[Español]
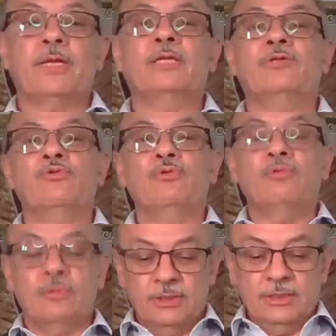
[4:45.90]
¿Y
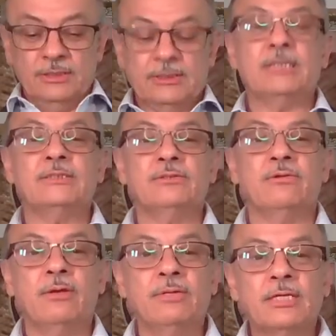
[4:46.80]
tú estás
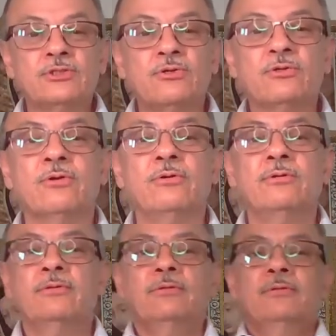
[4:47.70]
todavía sordo?